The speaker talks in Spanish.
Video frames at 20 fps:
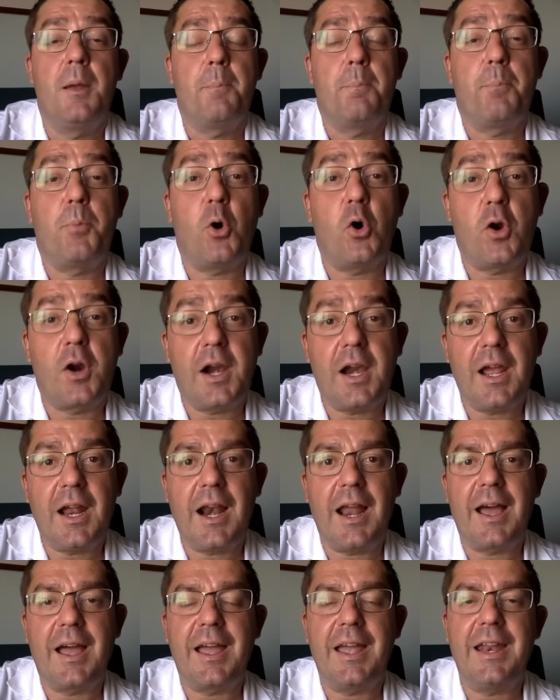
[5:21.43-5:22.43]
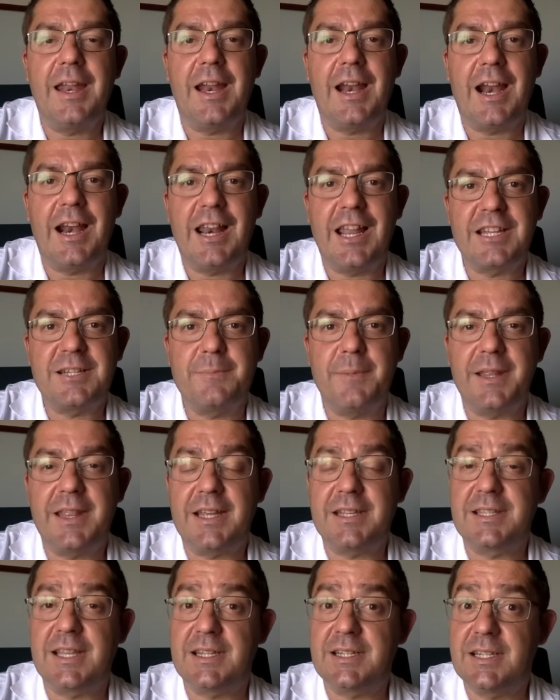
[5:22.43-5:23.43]
Por regla general, las
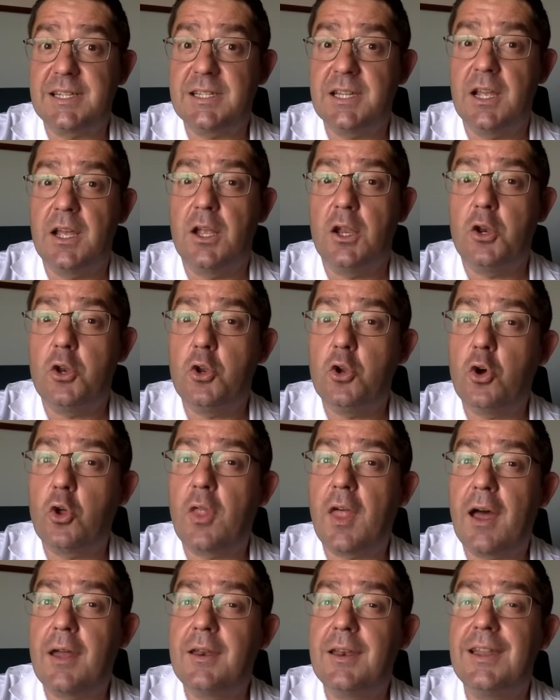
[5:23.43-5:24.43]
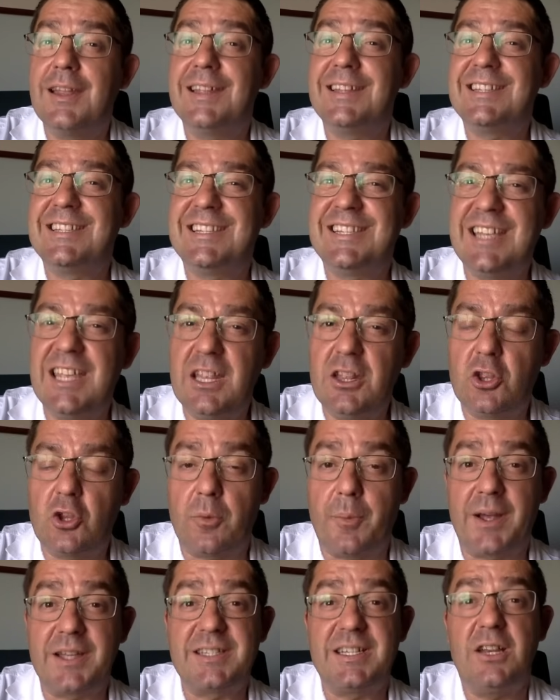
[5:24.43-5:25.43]
metástasis no dan
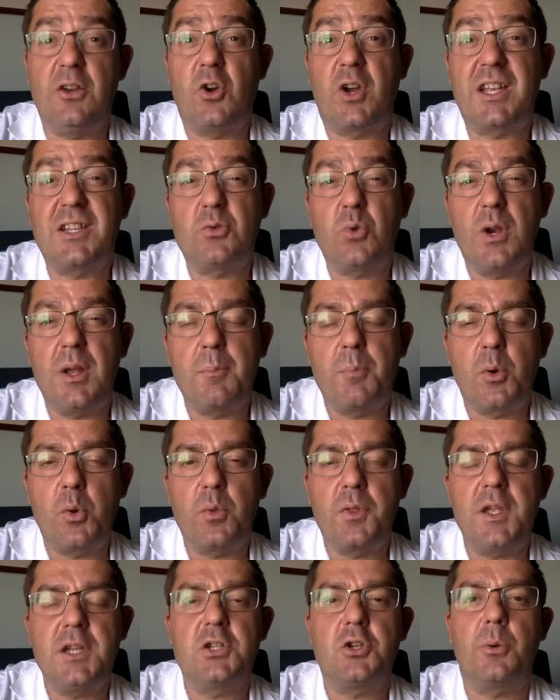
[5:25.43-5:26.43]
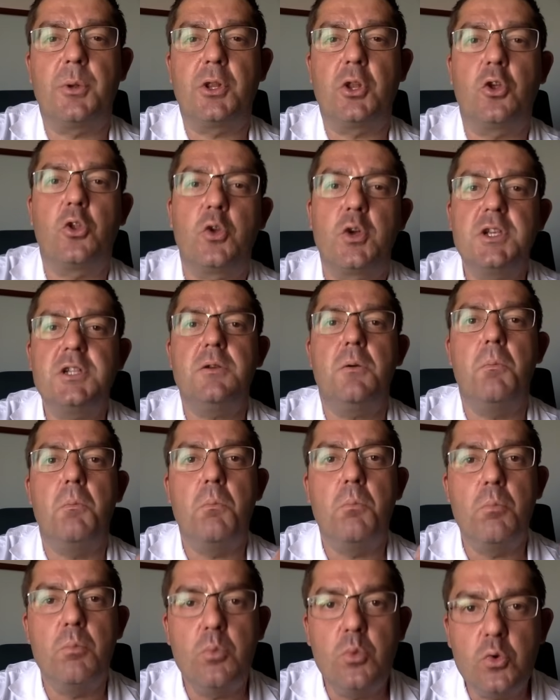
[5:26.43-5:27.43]
síntomas y lo que suelen producir sobre todo es
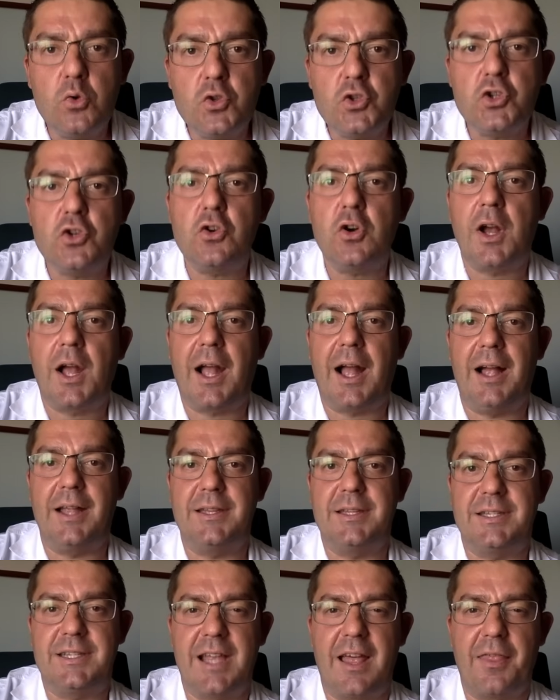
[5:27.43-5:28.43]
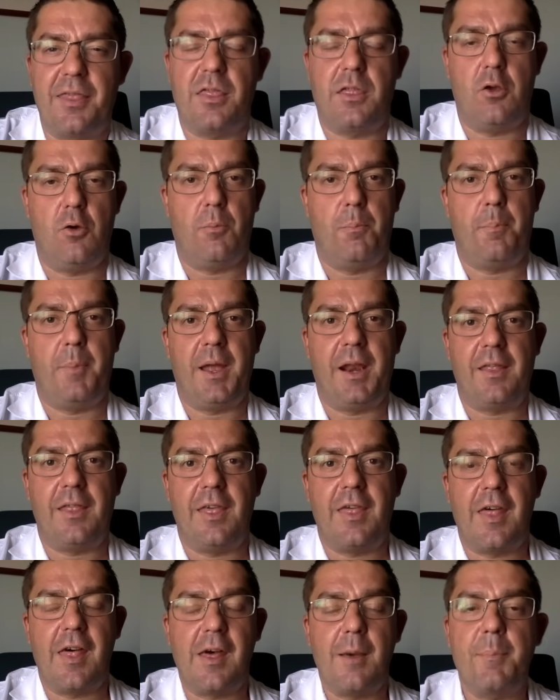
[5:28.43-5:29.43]
mucho cansancio,
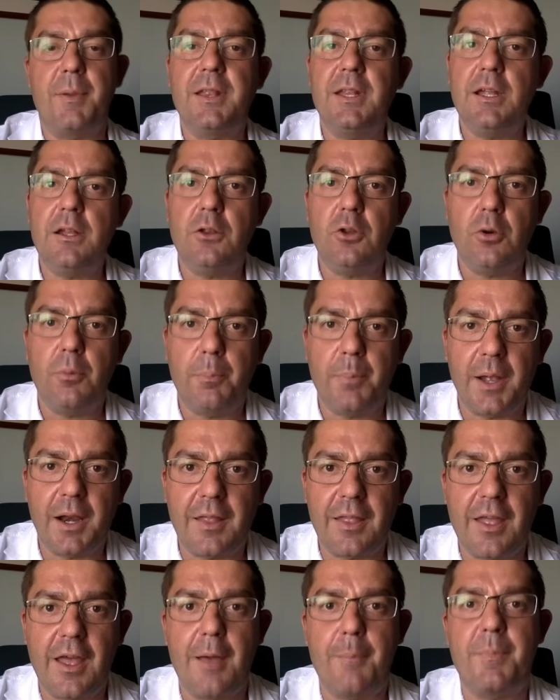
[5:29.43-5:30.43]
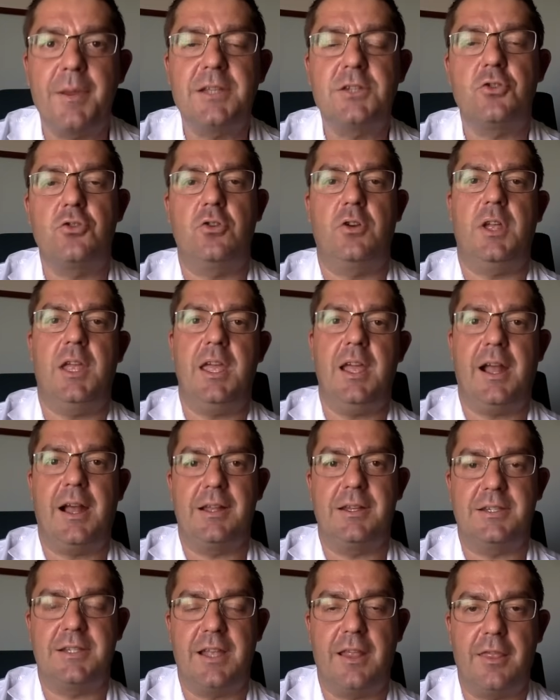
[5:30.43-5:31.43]
pérdida de apetito, pérdida de peso y
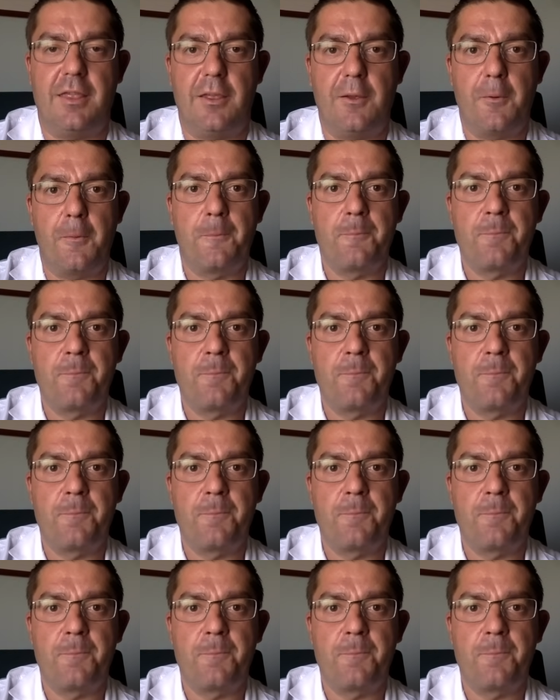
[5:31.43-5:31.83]
cansancio.